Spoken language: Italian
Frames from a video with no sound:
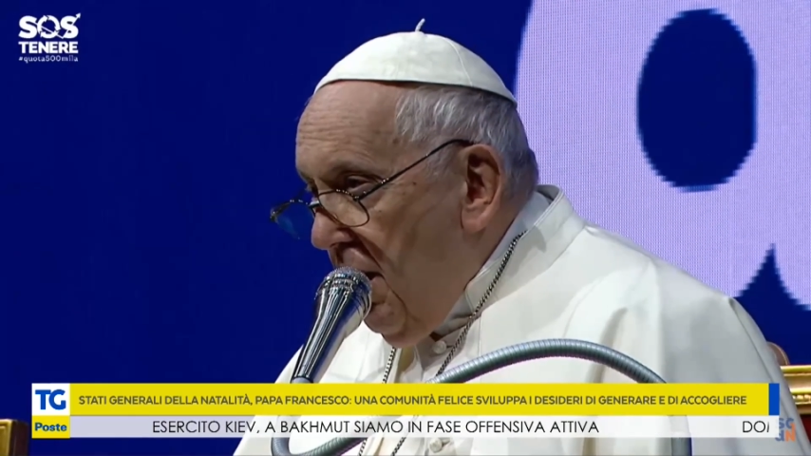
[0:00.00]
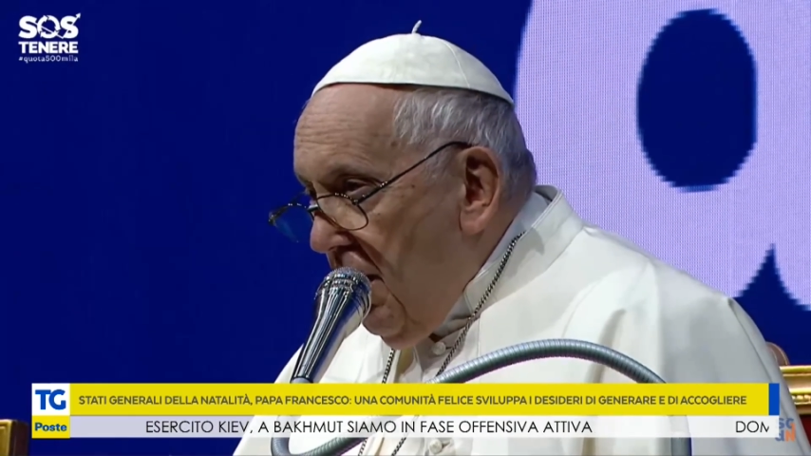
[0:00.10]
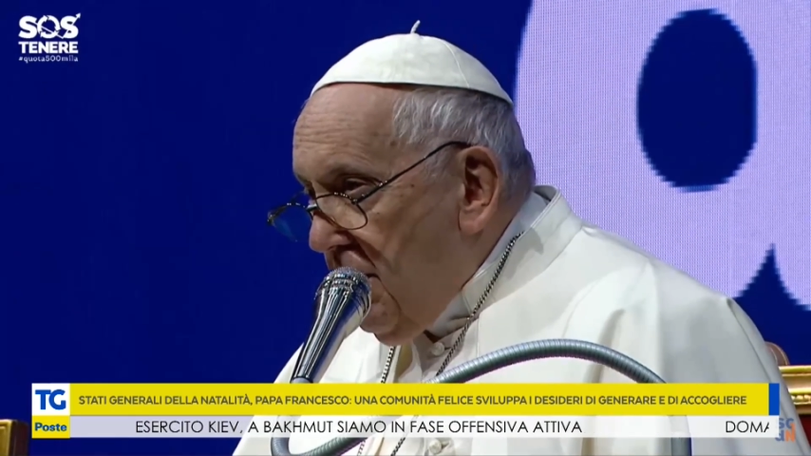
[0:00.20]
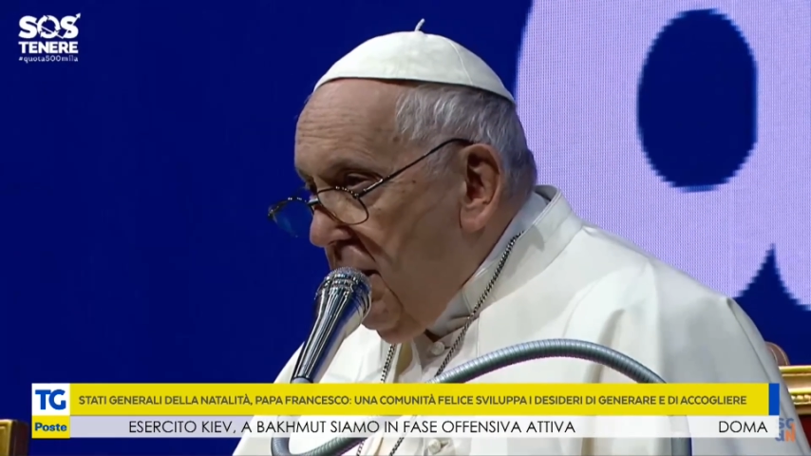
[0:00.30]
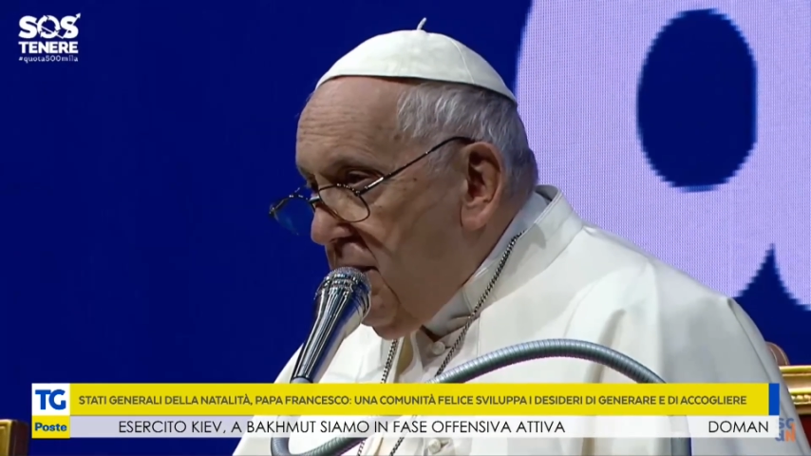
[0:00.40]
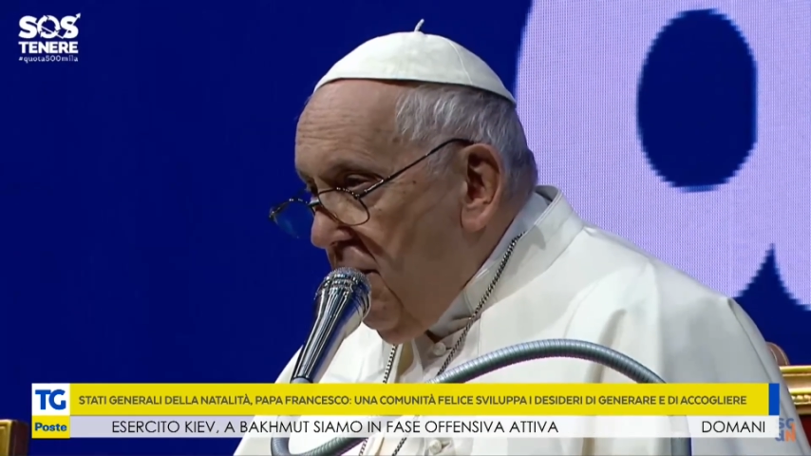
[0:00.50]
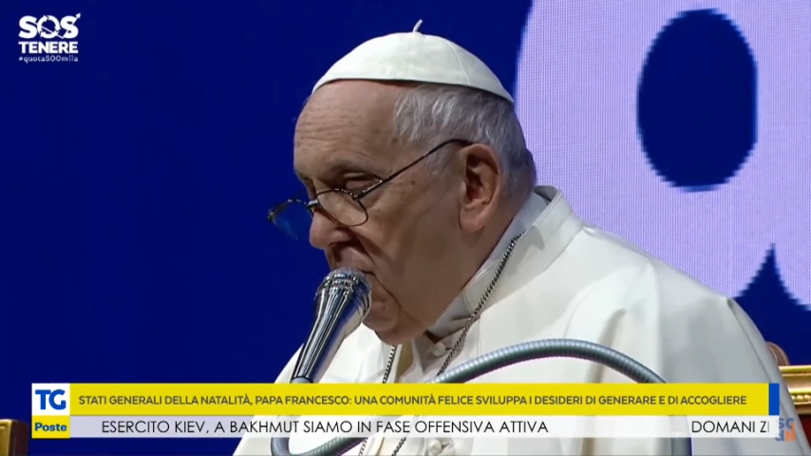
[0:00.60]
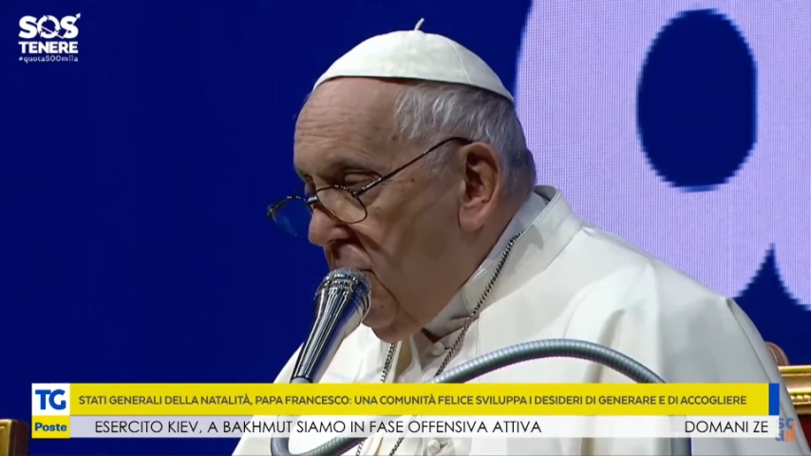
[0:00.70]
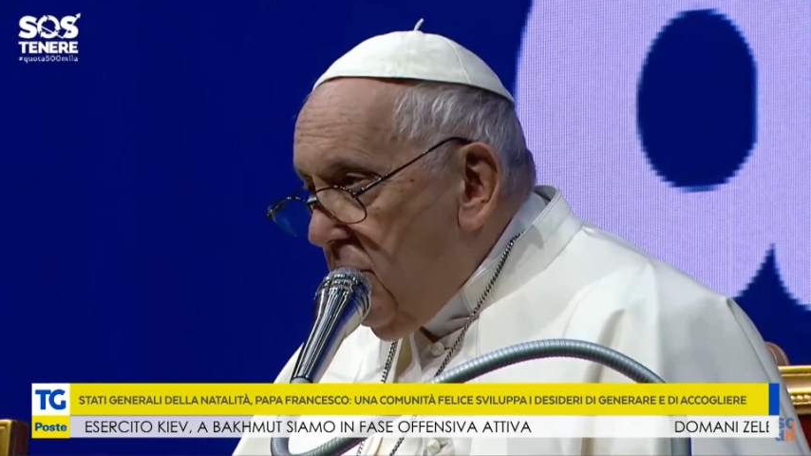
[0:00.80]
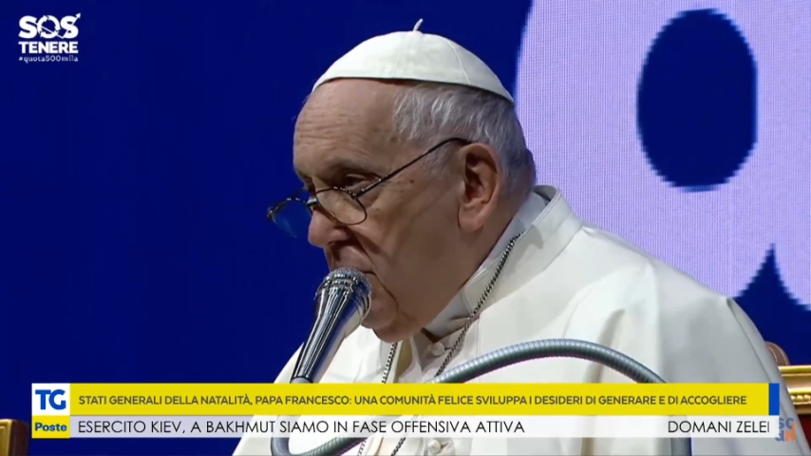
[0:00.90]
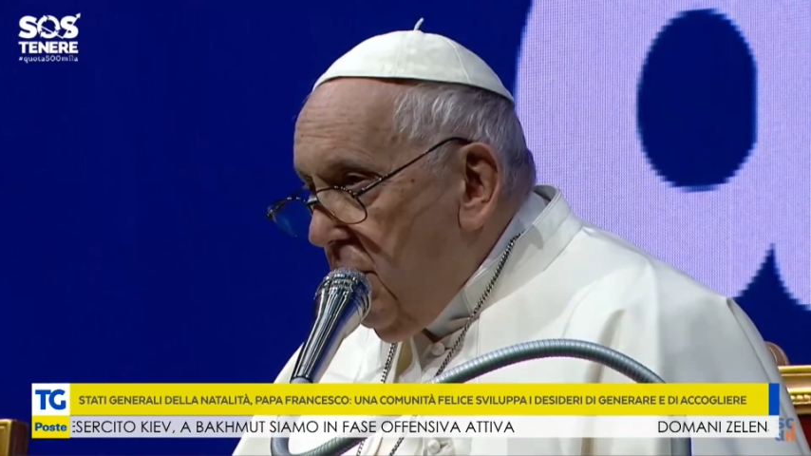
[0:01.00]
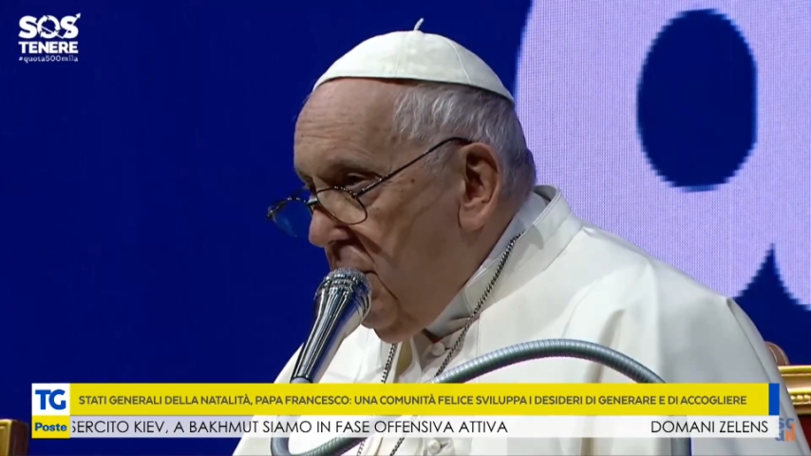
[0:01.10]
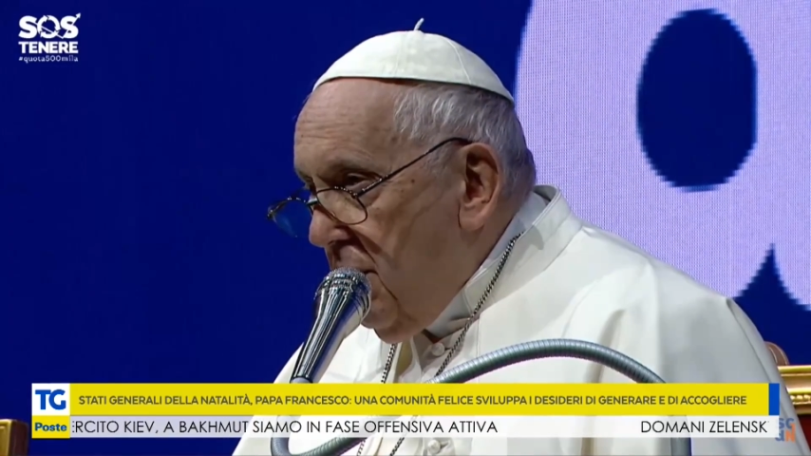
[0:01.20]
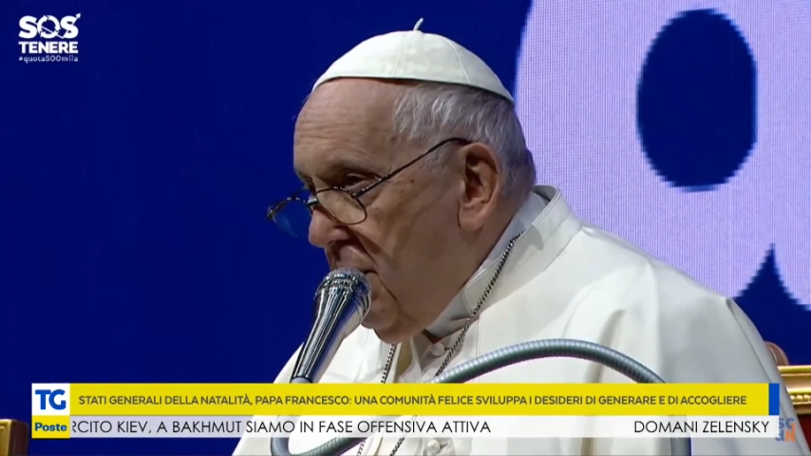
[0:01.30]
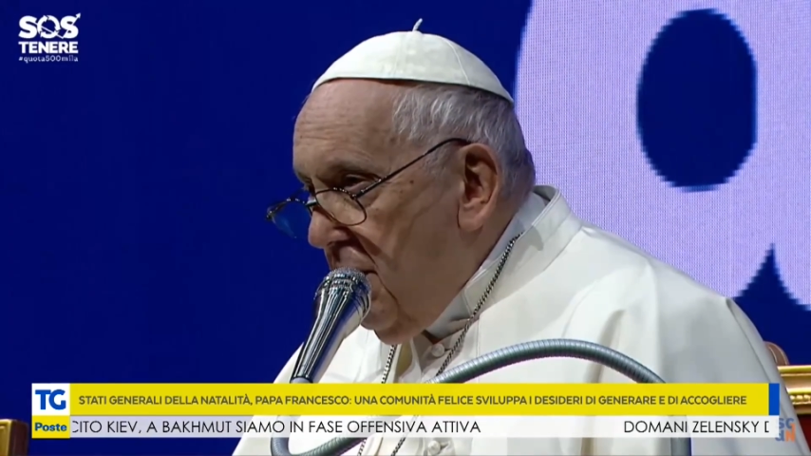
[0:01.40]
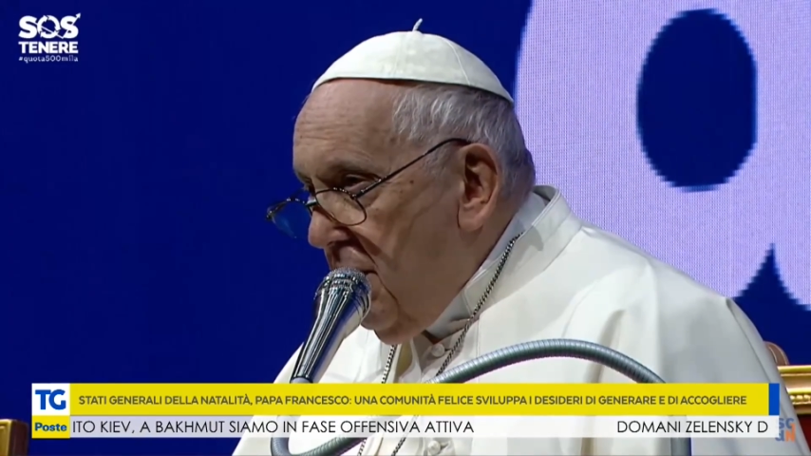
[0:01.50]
E tante volte